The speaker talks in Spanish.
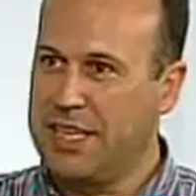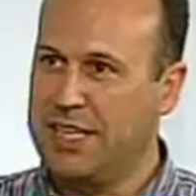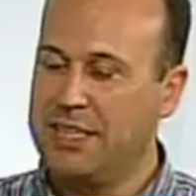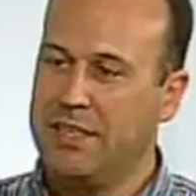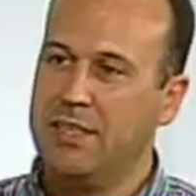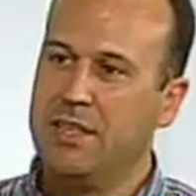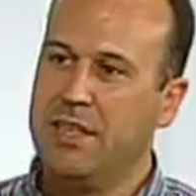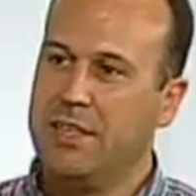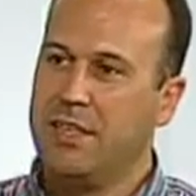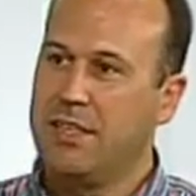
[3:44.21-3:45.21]
casa
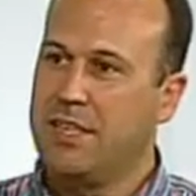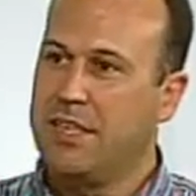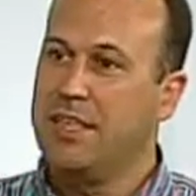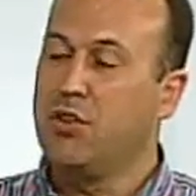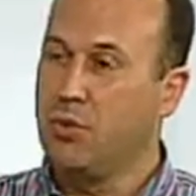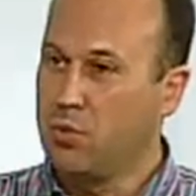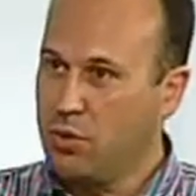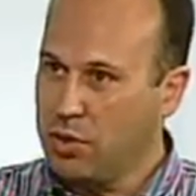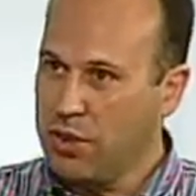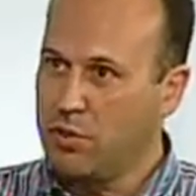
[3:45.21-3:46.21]
que yendo a un
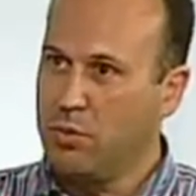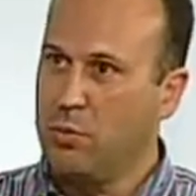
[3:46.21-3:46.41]
congreso.